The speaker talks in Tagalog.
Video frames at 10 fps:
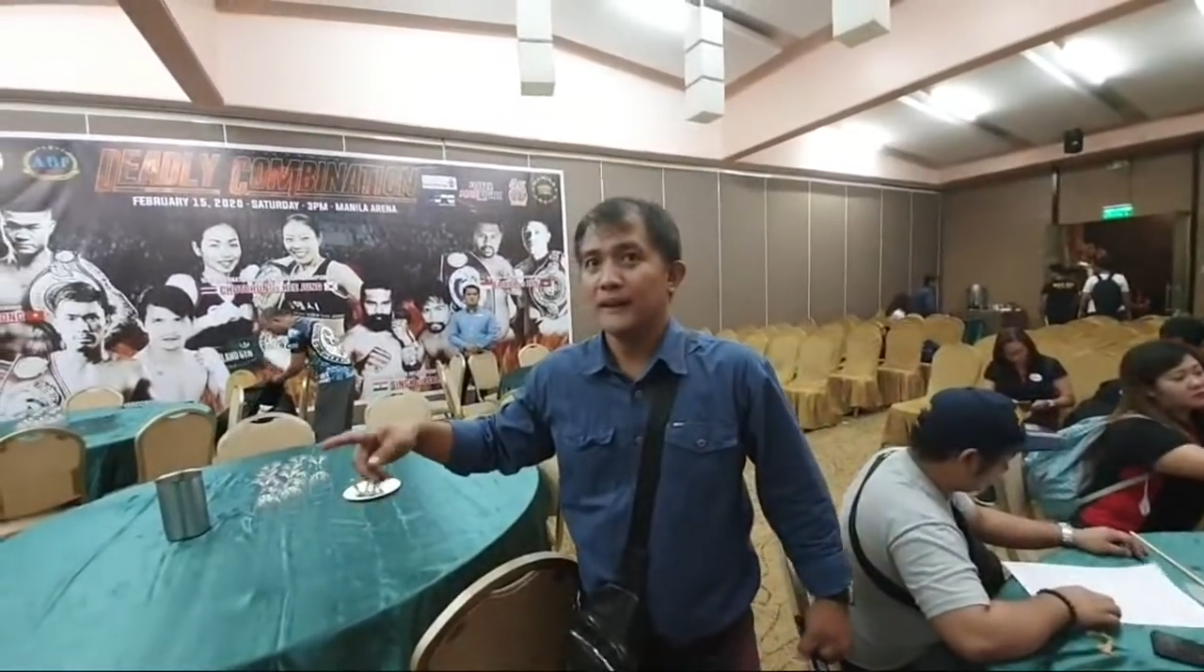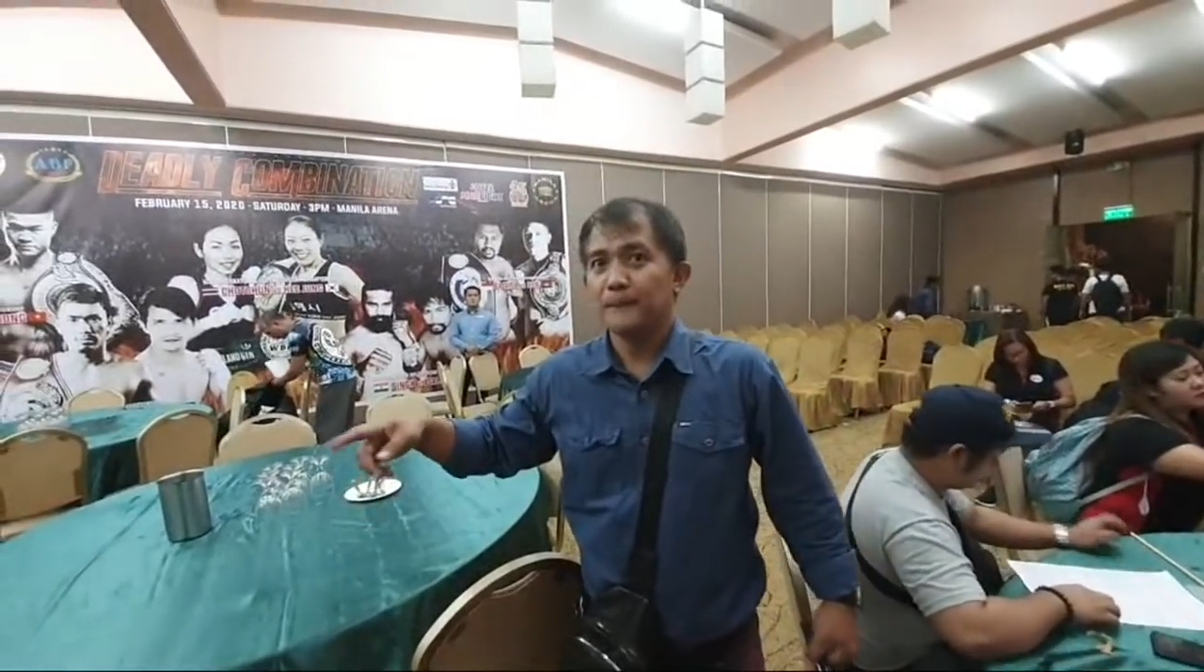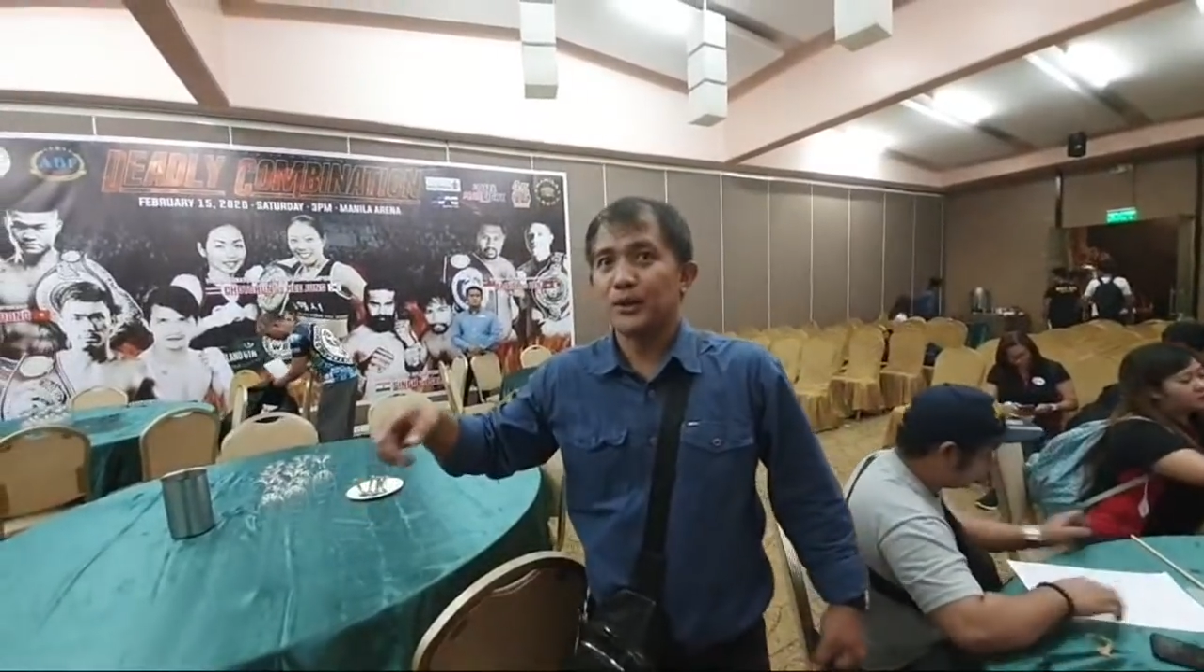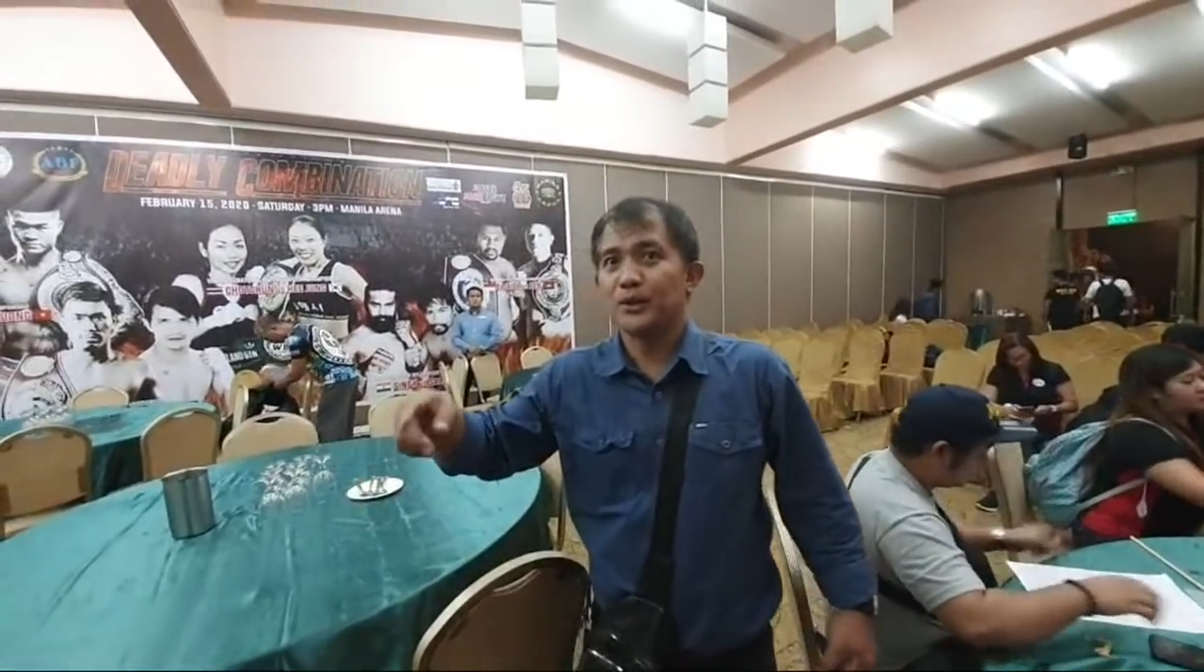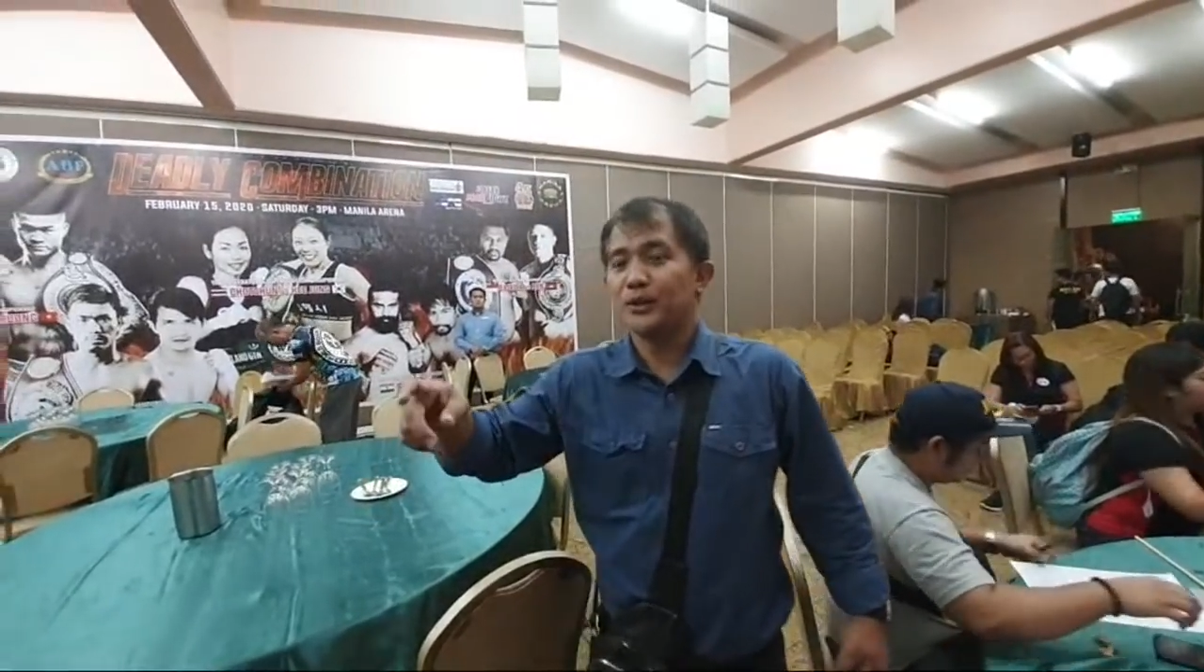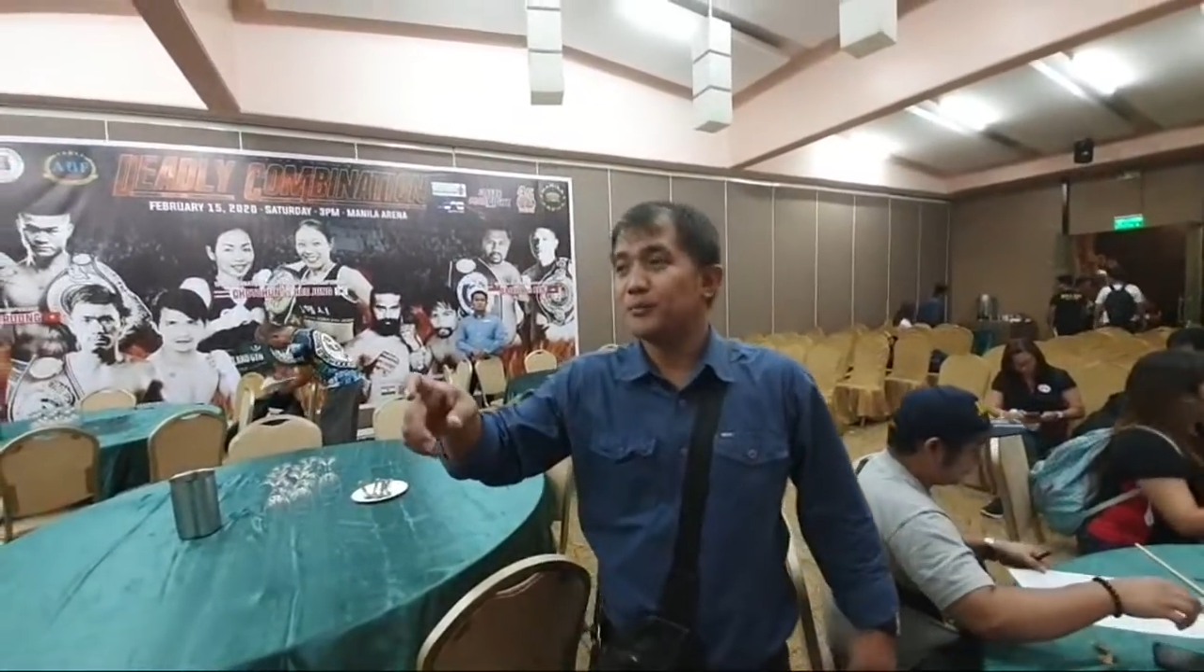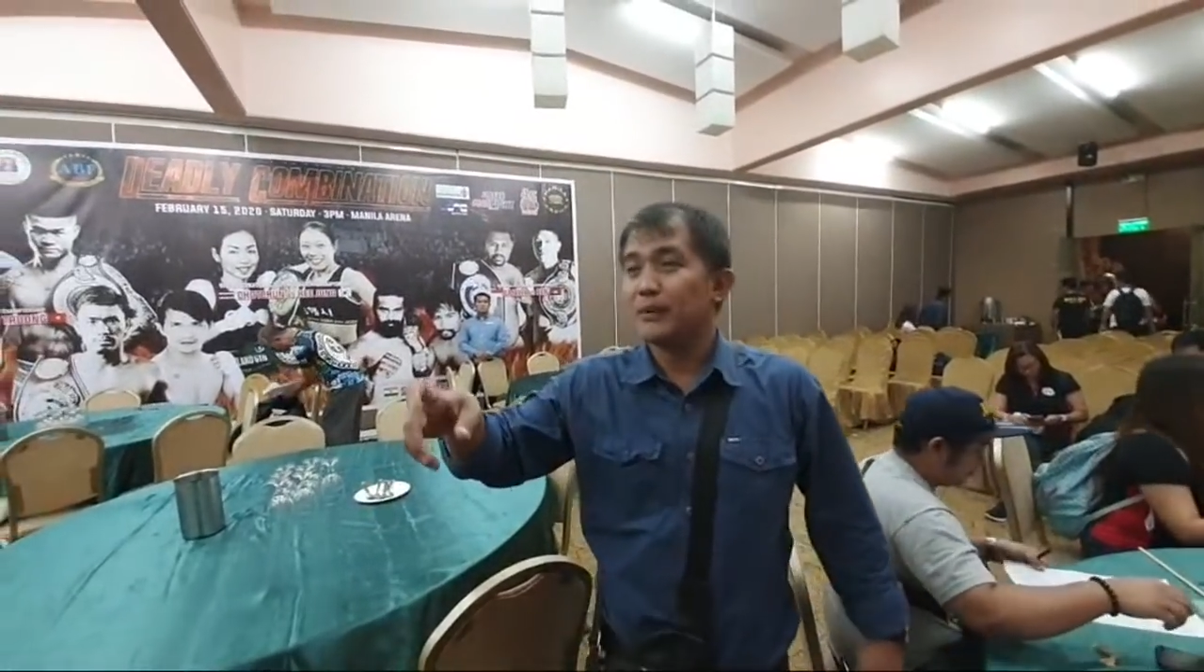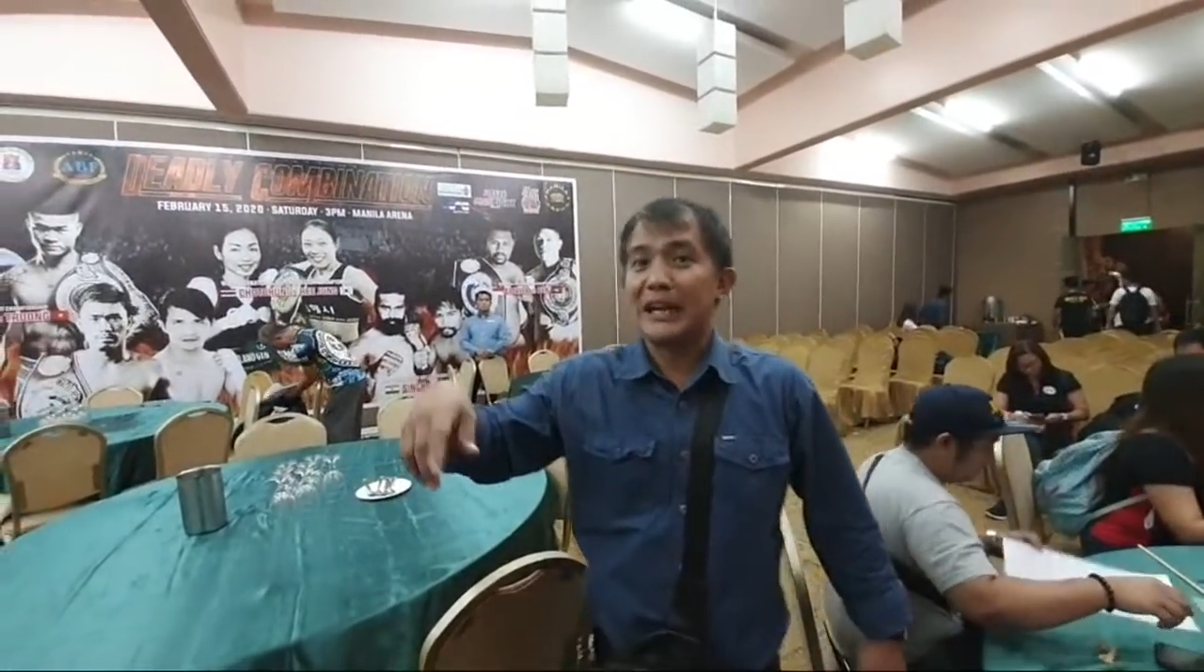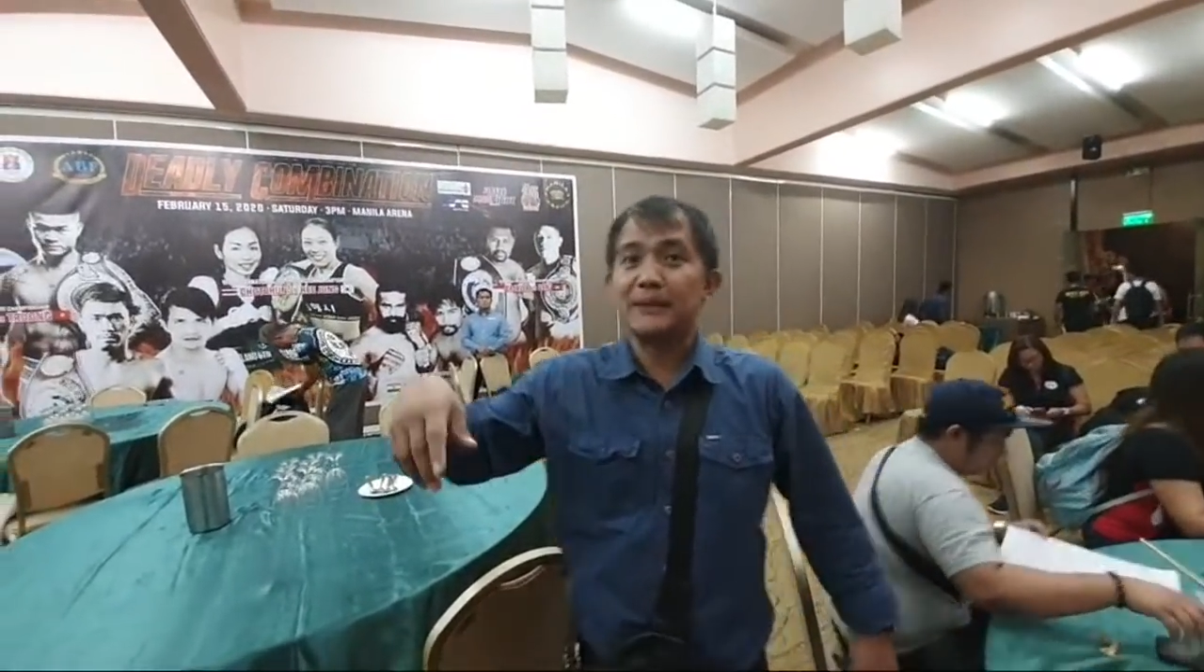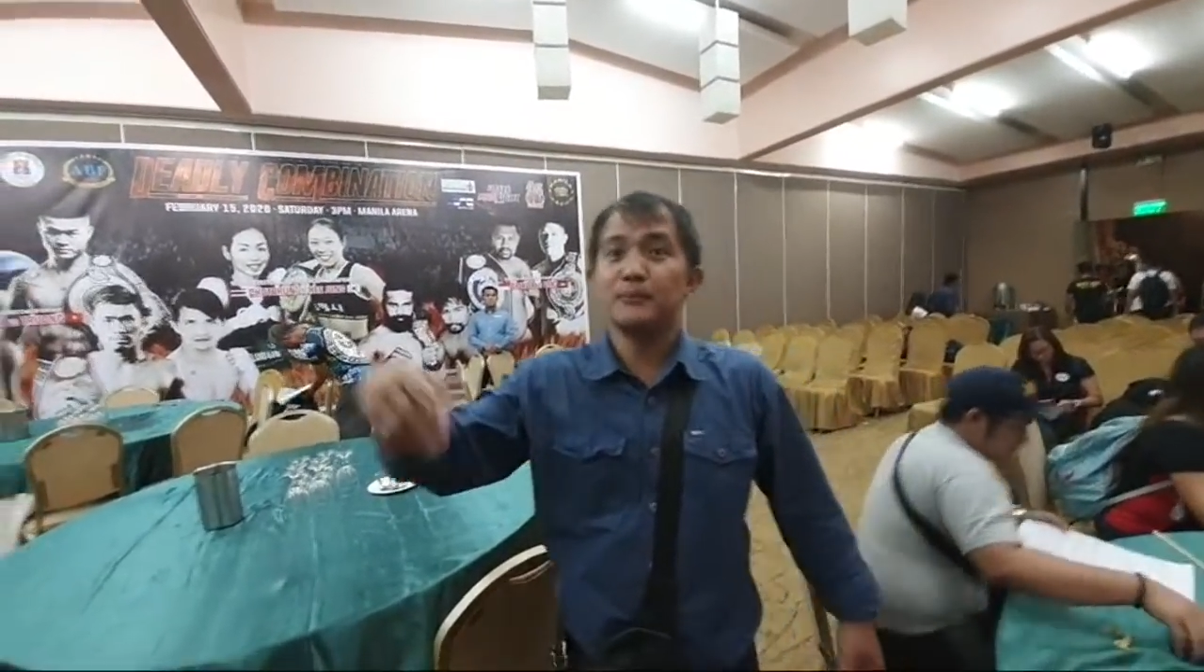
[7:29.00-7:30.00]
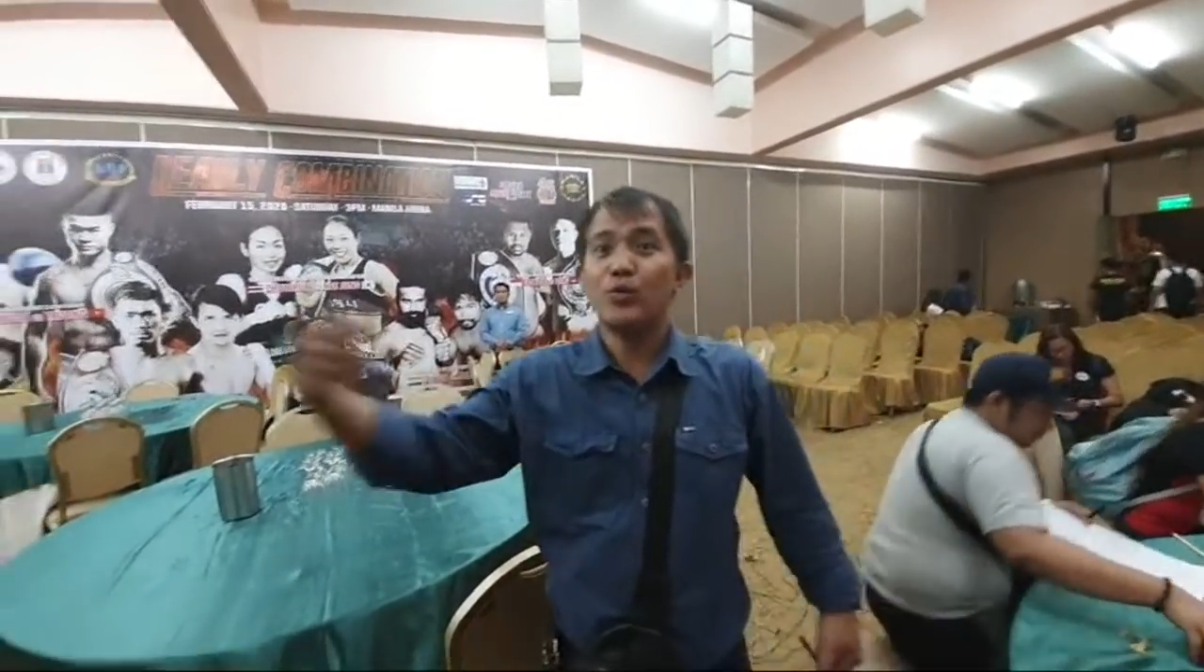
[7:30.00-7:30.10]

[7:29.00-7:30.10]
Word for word: Pero malalaman